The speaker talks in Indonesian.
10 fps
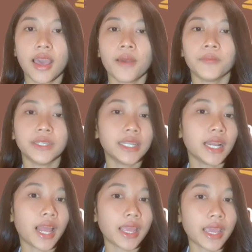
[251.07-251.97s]

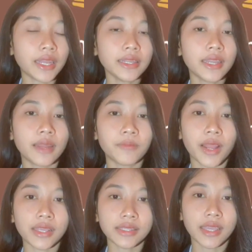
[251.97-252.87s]
Penilaian dan
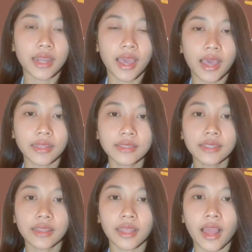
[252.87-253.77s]
pelaksanaan
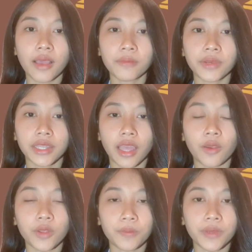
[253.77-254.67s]
setelah mengetahui
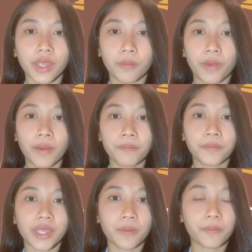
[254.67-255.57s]
penyebab
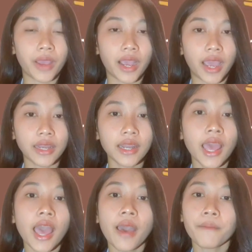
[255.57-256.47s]
penyimpangan,
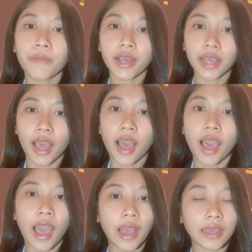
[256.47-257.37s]
maka
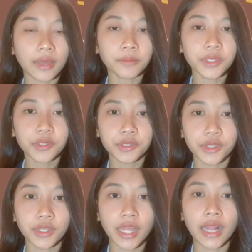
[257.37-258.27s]
akan menyusun
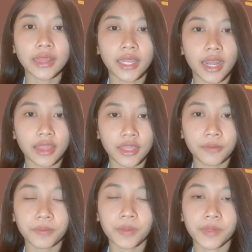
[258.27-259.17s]
alternatif
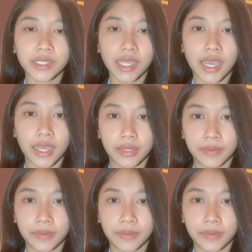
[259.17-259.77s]
pemecahan.